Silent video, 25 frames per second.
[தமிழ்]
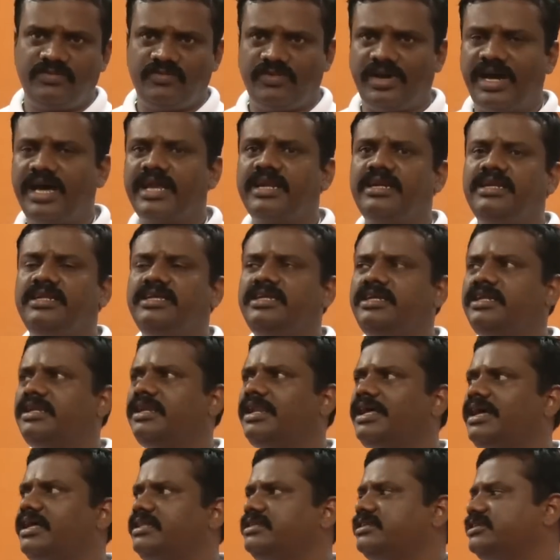வாரண்டி
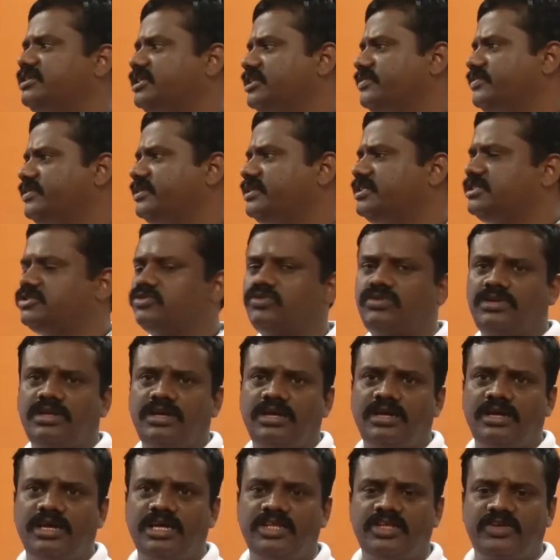இல்லை இந்த டிவிக்குன்னு
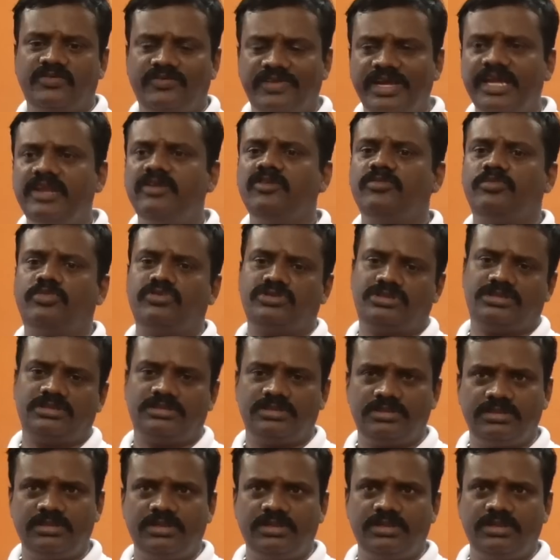சொன்னால் அதுக்கு வேல்யூ போச்சு